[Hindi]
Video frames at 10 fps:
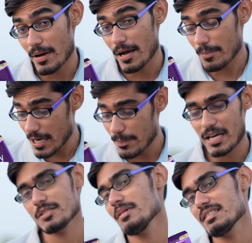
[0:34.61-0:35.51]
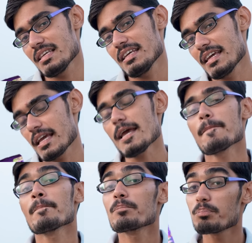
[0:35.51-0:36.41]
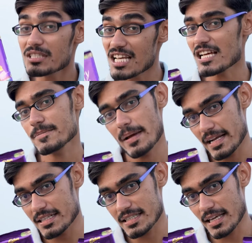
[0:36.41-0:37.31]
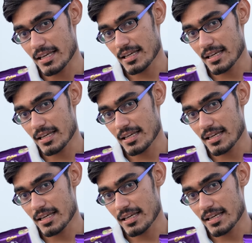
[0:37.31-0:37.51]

हमारे पास में इस तरीके के पचास पैकेट्स हैं